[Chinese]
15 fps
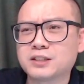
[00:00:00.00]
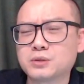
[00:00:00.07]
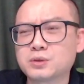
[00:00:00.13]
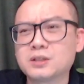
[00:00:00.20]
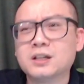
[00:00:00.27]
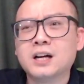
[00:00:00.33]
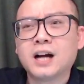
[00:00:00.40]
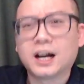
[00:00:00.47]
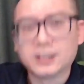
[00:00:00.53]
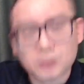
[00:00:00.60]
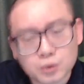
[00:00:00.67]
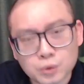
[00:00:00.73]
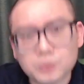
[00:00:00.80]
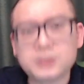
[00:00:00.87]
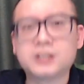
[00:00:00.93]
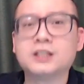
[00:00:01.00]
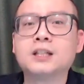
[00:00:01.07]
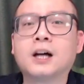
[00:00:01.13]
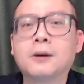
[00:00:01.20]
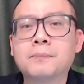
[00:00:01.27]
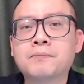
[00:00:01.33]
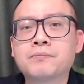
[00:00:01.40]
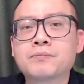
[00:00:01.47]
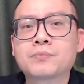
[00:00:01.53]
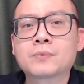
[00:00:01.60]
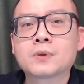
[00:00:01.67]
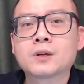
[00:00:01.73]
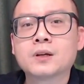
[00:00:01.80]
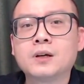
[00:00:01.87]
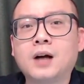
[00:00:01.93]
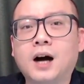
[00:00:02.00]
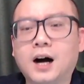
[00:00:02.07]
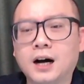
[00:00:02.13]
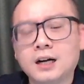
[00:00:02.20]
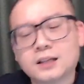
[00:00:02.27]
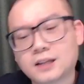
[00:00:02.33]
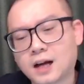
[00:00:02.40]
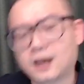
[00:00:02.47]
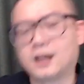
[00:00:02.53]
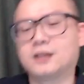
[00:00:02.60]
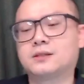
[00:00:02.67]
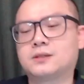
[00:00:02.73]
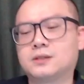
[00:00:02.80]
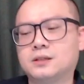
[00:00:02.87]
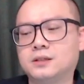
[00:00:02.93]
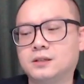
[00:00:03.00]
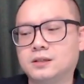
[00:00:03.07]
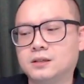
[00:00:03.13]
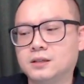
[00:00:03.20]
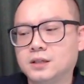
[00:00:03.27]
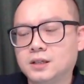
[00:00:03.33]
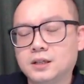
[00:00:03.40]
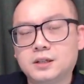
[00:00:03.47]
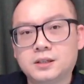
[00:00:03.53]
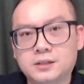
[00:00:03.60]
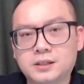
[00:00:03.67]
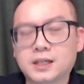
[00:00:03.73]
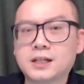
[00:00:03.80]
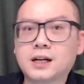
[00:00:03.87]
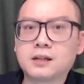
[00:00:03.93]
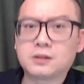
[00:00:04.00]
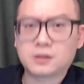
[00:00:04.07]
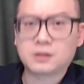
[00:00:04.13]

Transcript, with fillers: 就是很初期的啊，当然是现在